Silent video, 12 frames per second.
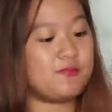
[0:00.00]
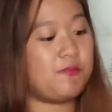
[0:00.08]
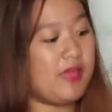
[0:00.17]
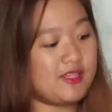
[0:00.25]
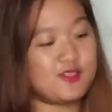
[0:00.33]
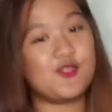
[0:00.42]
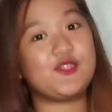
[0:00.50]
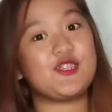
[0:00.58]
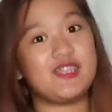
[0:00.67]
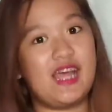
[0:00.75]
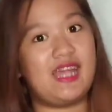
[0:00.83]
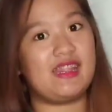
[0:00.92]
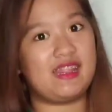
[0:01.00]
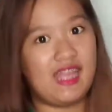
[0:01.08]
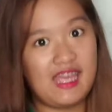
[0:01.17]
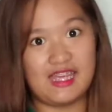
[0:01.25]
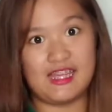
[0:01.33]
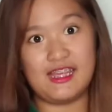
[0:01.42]
pesos
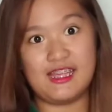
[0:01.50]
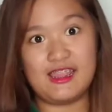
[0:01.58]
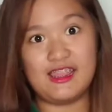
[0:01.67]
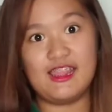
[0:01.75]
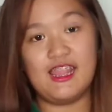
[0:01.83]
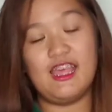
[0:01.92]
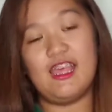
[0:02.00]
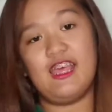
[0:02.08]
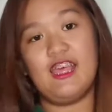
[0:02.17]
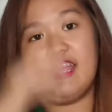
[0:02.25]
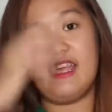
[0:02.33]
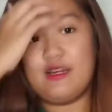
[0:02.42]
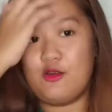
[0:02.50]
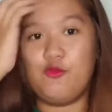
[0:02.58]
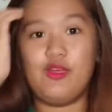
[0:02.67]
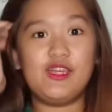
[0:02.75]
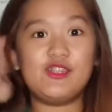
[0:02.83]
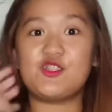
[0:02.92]
natin
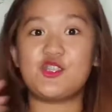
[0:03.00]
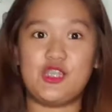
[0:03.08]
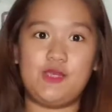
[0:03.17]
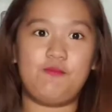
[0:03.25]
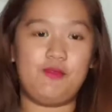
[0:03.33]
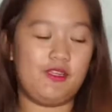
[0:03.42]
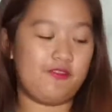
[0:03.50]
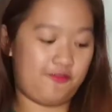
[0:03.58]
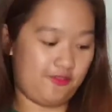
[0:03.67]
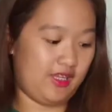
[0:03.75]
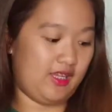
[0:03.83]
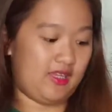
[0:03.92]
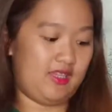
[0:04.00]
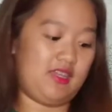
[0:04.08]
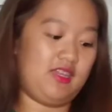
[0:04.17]
with shipping fee.